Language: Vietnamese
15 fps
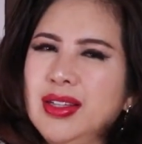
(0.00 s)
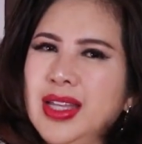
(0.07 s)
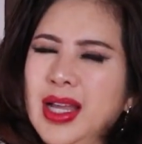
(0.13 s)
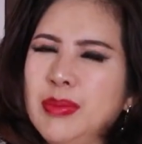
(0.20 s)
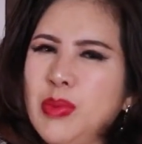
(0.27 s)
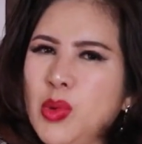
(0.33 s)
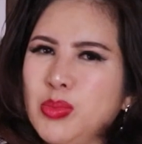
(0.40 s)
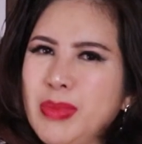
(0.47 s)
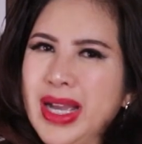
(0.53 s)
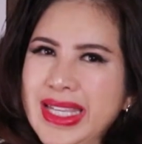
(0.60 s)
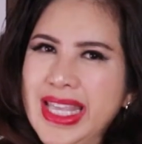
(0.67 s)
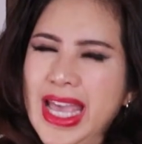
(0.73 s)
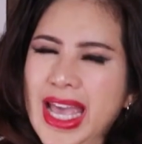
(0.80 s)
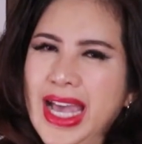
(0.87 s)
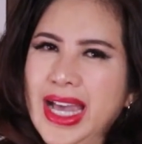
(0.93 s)
là một
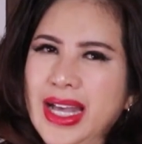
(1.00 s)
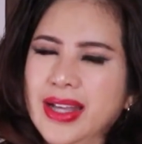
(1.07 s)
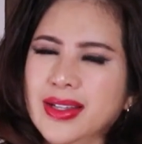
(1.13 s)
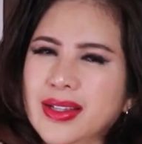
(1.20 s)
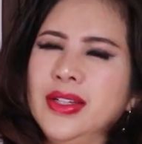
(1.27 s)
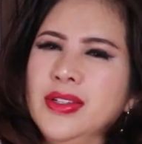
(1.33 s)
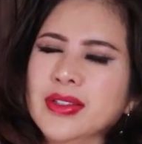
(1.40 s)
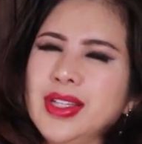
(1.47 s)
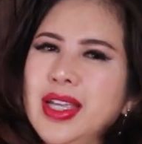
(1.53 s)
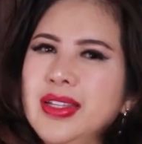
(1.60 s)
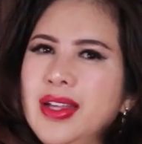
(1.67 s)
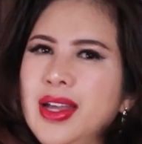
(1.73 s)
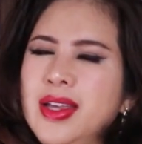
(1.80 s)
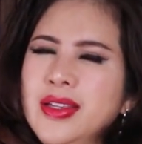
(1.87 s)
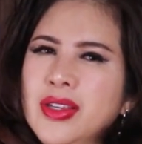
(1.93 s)
bà già là được
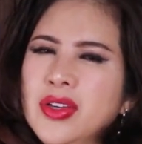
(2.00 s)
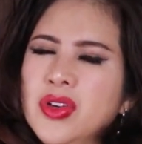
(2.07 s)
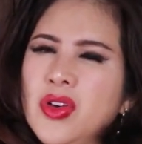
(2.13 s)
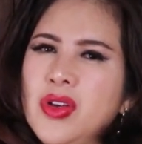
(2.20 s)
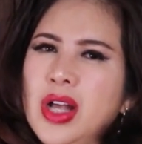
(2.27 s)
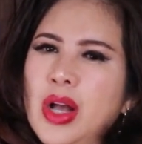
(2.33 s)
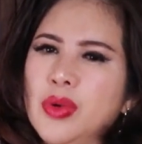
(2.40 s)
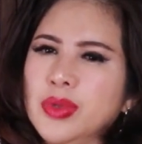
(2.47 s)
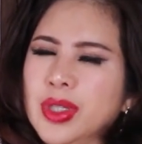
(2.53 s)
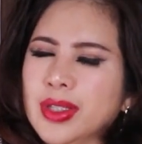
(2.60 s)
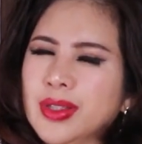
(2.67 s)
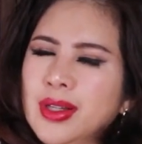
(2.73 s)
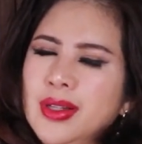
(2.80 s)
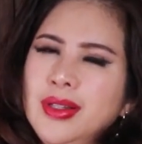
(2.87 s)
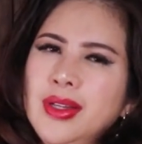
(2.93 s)
thay thế cho con hầu
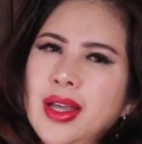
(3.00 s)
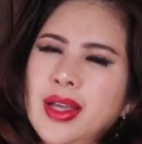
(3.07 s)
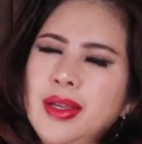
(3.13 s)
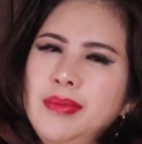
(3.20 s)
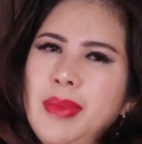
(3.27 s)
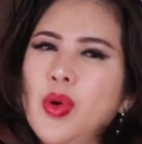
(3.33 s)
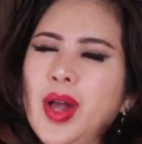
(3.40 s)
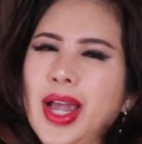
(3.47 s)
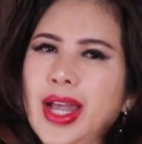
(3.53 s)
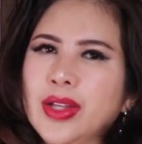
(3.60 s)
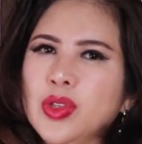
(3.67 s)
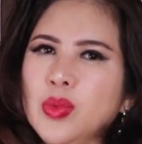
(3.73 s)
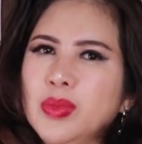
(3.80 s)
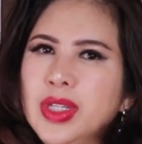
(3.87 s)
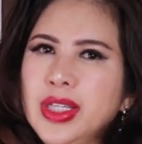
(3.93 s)
này tới để hầu
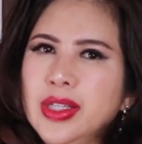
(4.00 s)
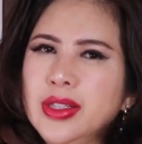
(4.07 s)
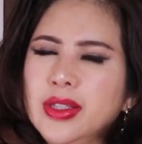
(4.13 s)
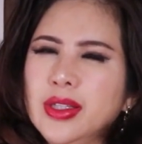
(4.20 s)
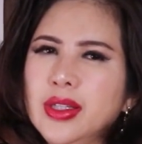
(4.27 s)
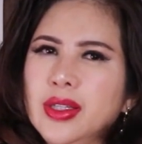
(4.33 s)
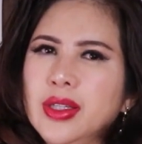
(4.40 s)
hạ tụng liên